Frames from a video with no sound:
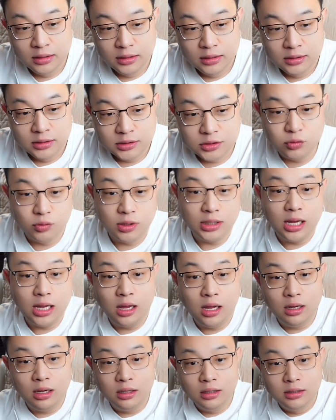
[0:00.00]
说
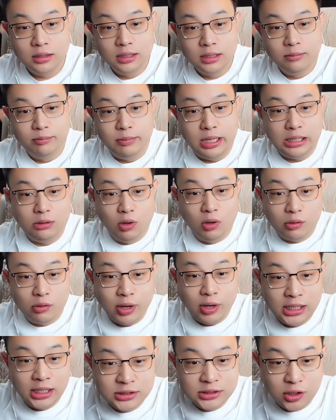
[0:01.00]
了，美国
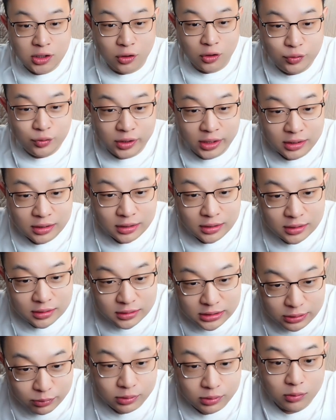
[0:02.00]
快乐教育，
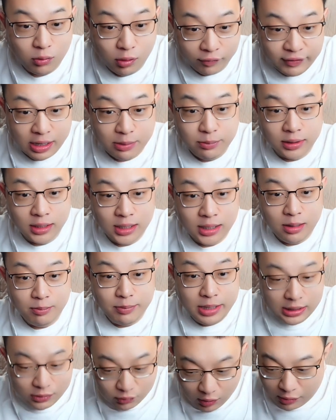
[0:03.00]
你我反驳了，
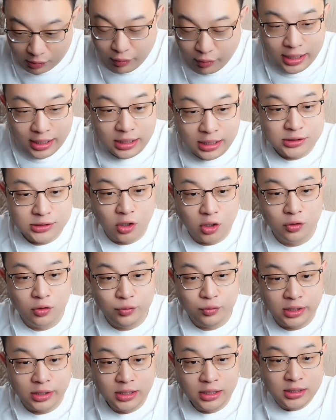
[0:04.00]
美国快乐教
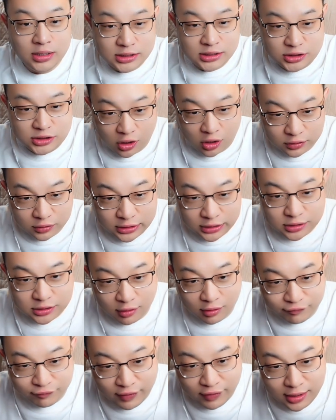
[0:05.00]
育，小的时
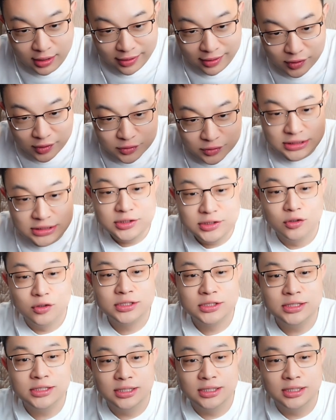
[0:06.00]
候翻跟头进教室，